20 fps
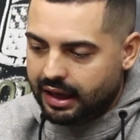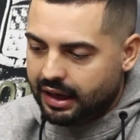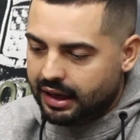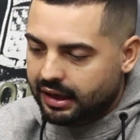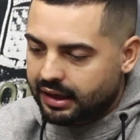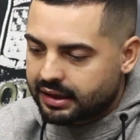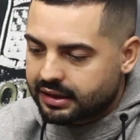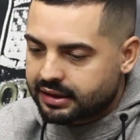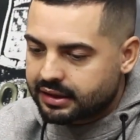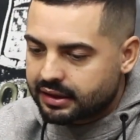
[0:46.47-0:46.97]

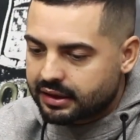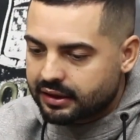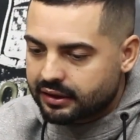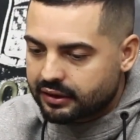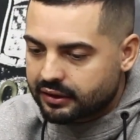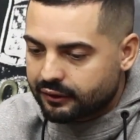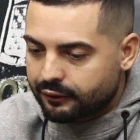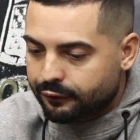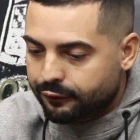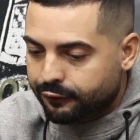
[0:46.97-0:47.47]
elas
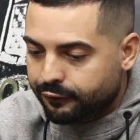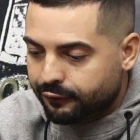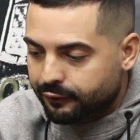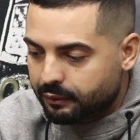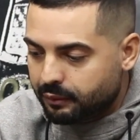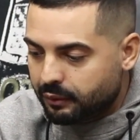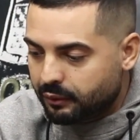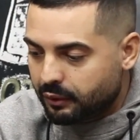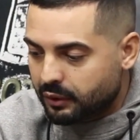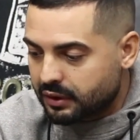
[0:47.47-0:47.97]

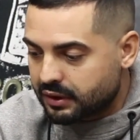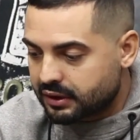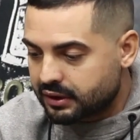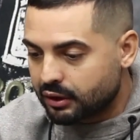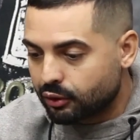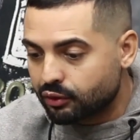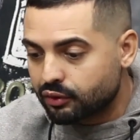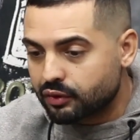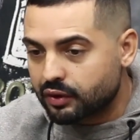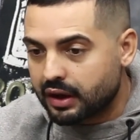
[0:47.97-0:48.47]

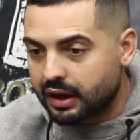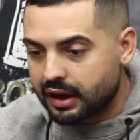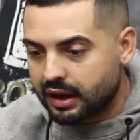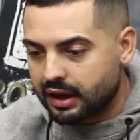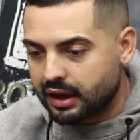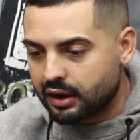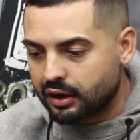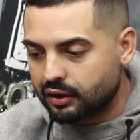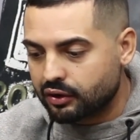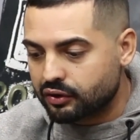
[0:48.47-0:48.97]
são
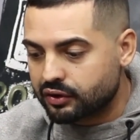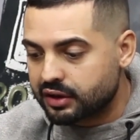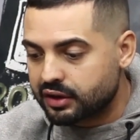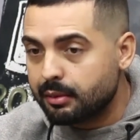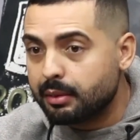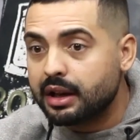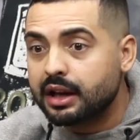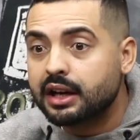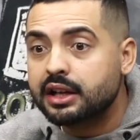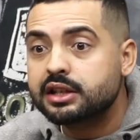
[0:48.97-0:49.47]
é,
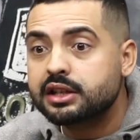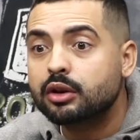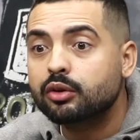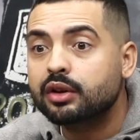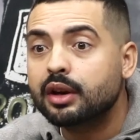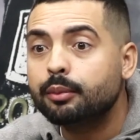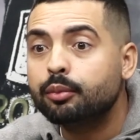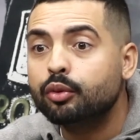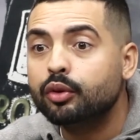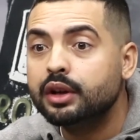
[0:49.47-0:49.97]
semelhantes
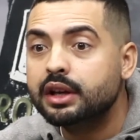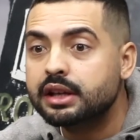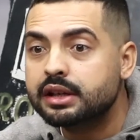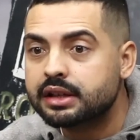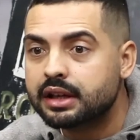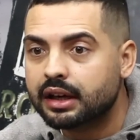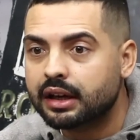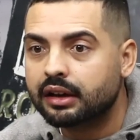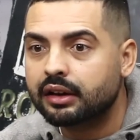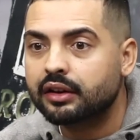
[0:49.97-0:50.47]
ao que a
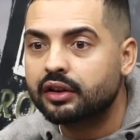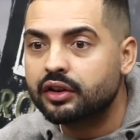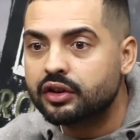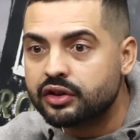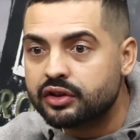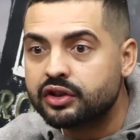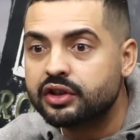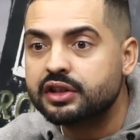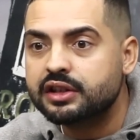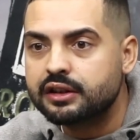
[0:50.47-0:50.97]
polícia
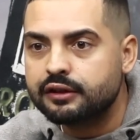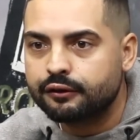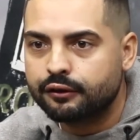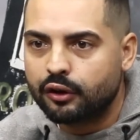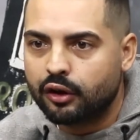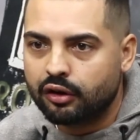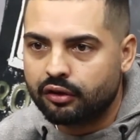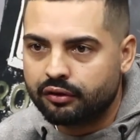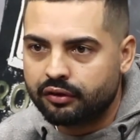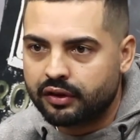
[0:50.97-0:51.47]

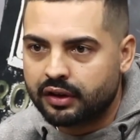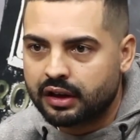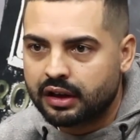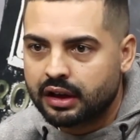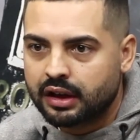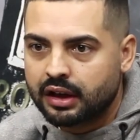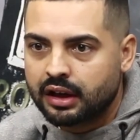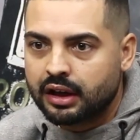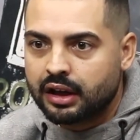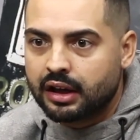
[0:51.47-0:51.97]
desenvolve.
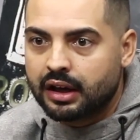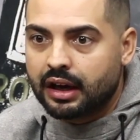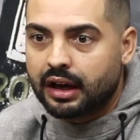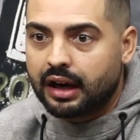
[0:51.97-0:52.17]
Sim.